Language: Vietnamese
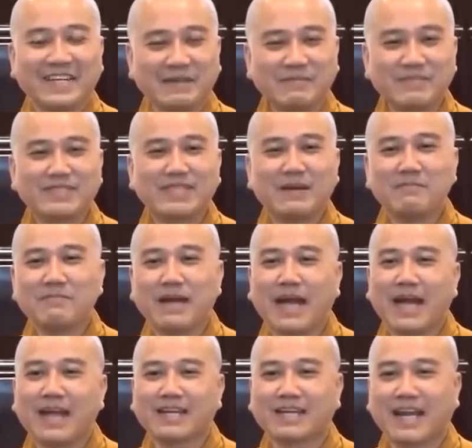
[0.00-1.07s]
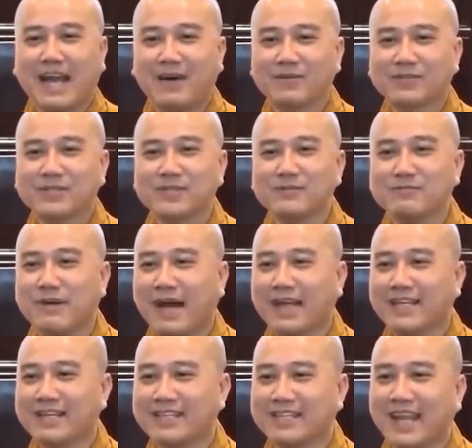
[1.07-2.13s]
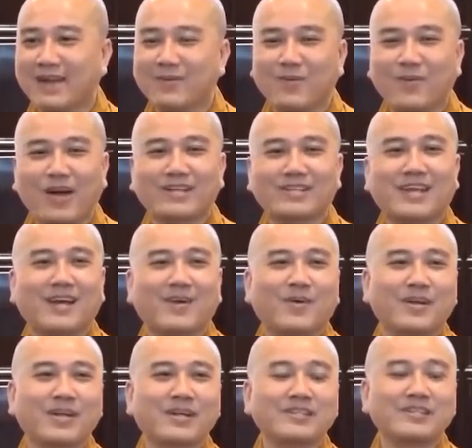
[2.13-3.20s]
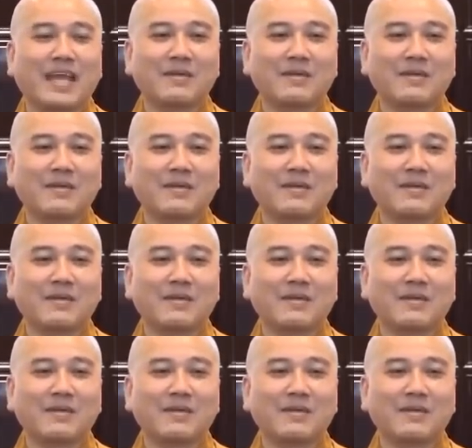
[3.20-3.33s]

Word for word: Điểm sắm há cảo xíu mại gì nhai quá trời quá đất,